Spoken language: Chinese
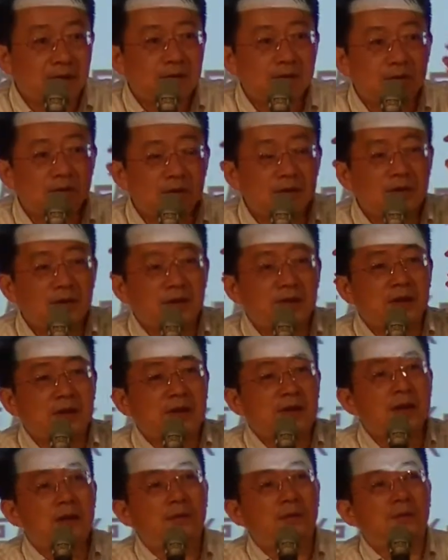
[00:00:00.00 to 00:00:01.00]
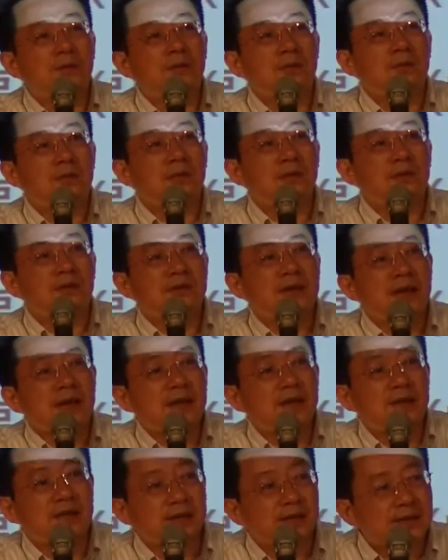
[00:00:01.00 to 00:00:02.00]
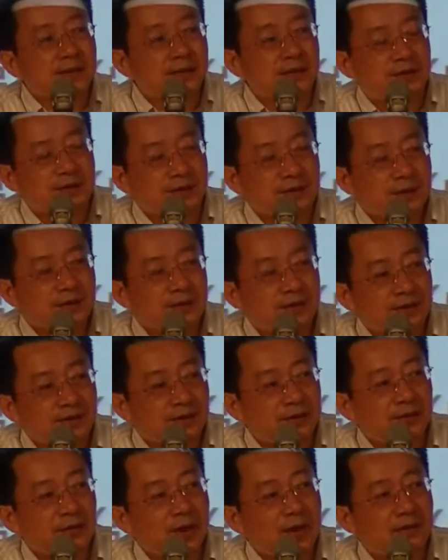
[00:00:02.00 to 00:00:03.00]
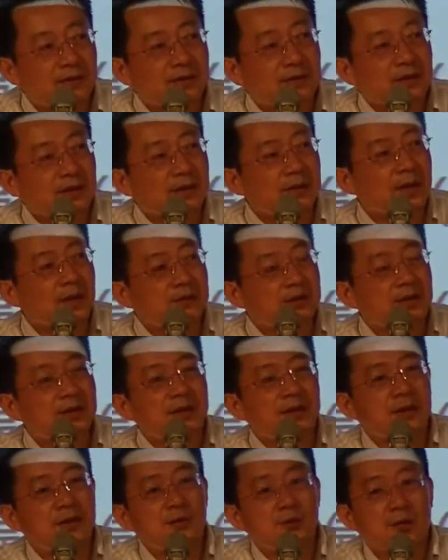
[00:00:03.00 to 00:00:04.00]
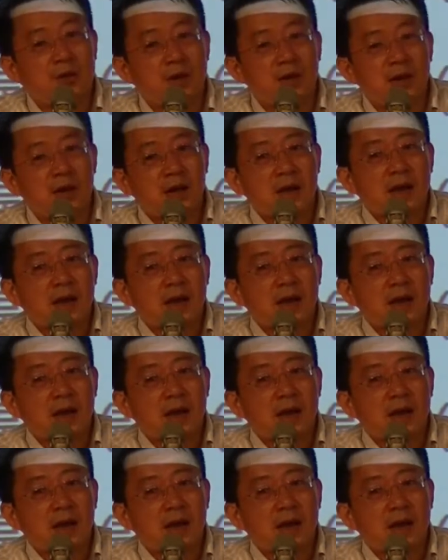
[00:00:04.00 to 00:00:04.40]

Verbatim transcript: 就是你要在这个执政的时段得到这个成果，